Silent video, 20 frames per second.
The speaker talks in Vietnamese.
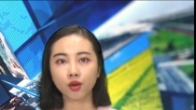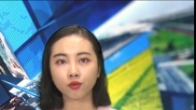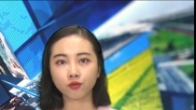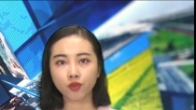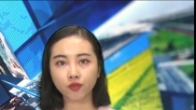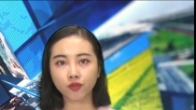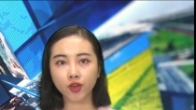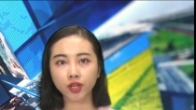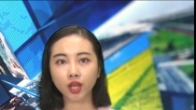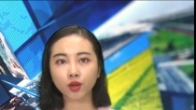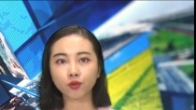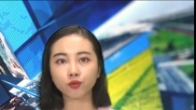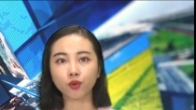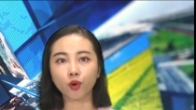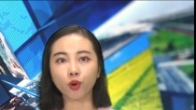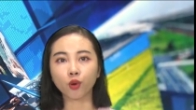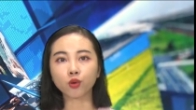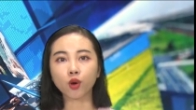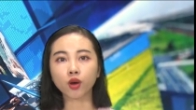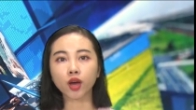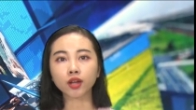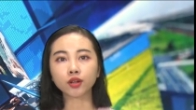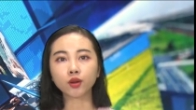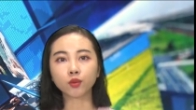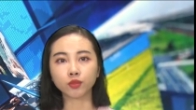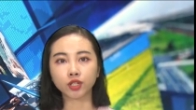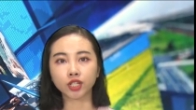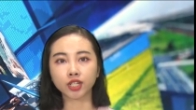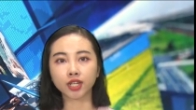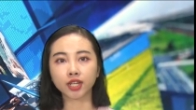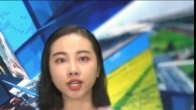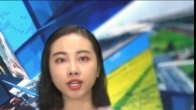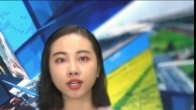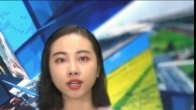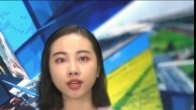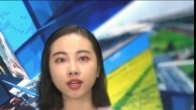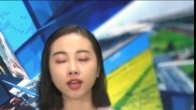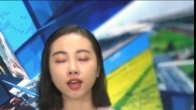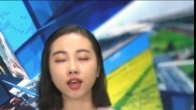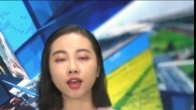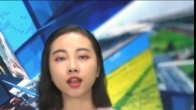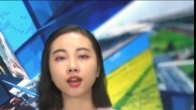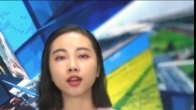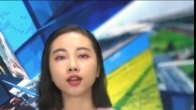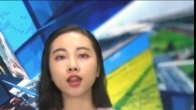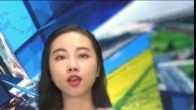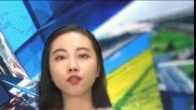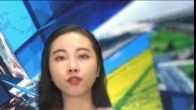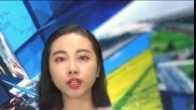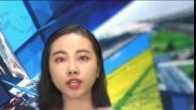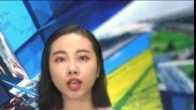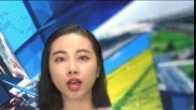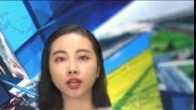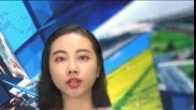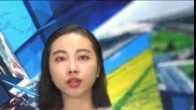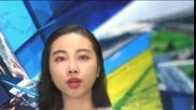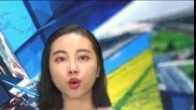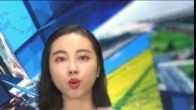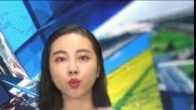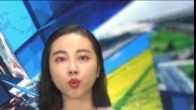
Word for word: Về phía thành phố có các đồng chí Lê Văn Thành,